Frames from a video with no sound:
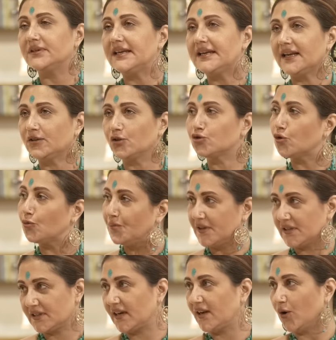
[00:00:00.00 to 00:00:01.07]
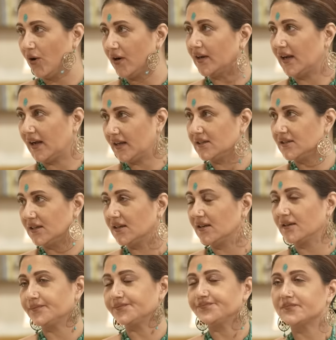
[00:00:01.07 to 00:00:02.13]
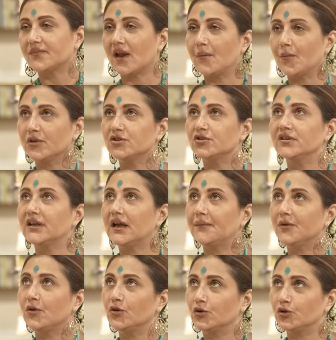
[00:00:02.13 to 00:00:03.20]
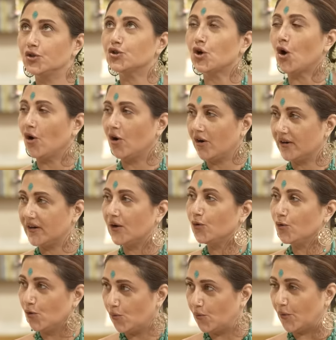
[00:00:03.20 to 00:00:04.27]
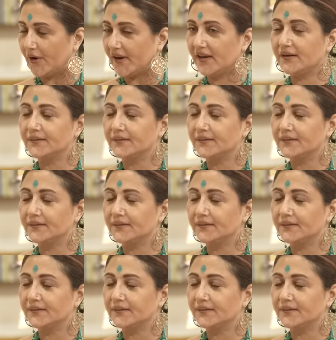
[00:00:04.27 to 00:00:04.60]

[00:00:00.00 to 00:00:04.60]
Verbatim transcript: দিনে তো চব্বিশটাই ঘন্টা হ্যাঁ, আছে হ্যাঁ, তার মধ্যে যদি আমি অন্তত ছ ঘন্টাও ঘুমোই